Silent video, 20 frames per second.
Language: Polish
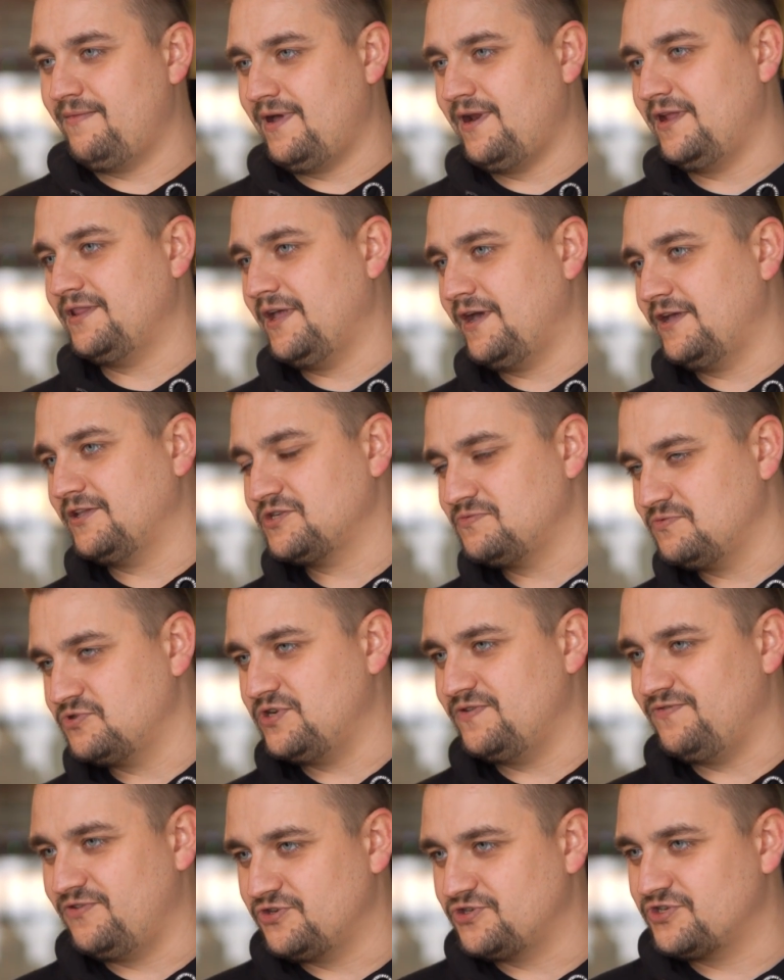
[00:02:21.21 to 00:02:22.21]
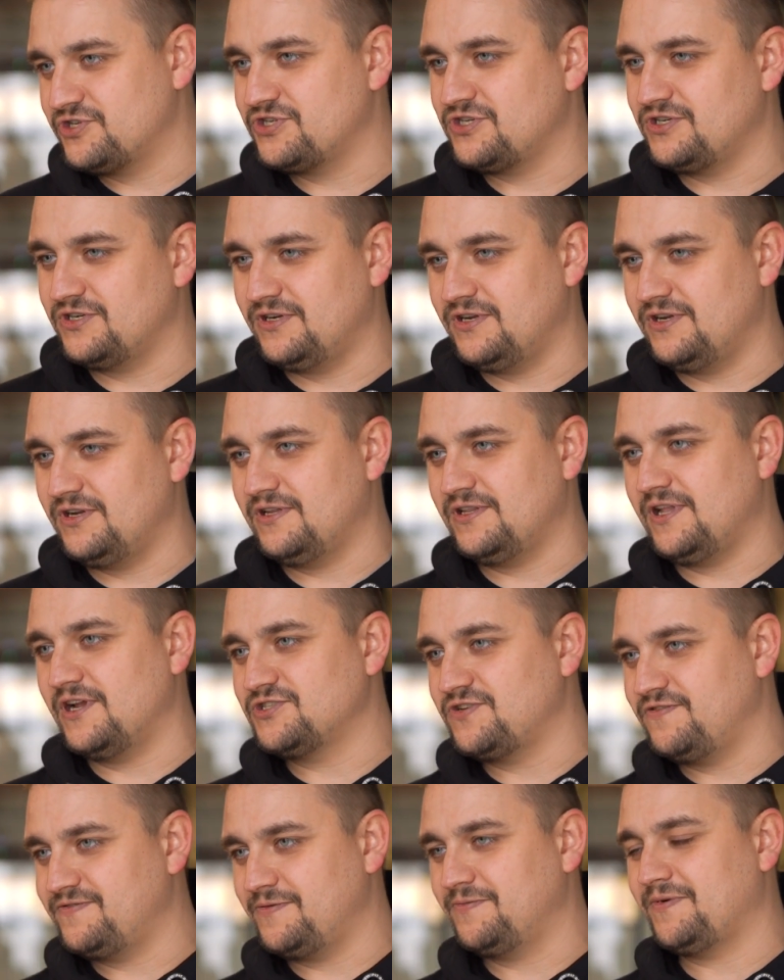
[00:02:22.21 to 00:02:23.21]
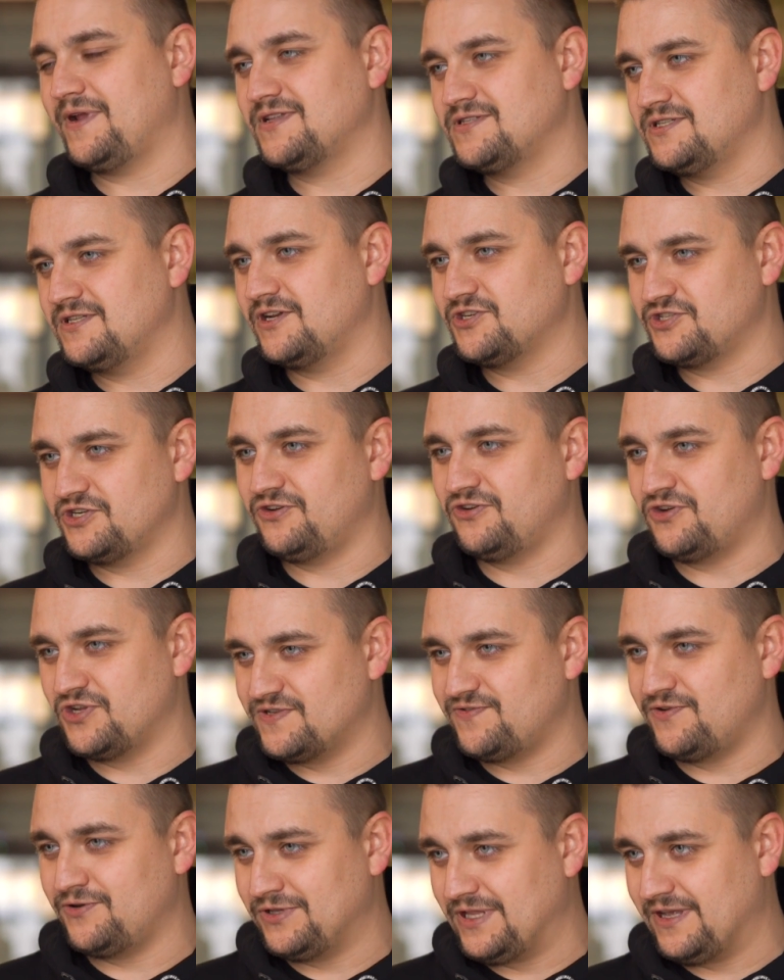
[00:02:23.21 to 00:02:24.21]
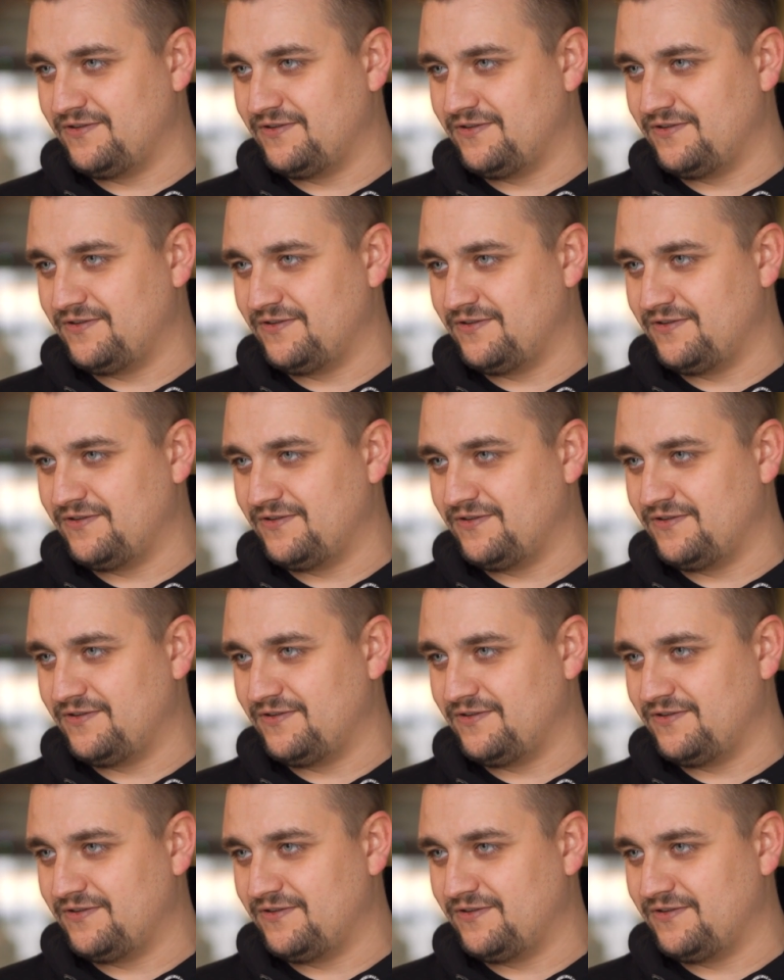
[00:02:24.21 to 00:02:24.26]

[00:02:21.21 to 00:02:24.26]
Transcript: ale daje też możliwość e, dalszej współpracy, dalszego rozwoju.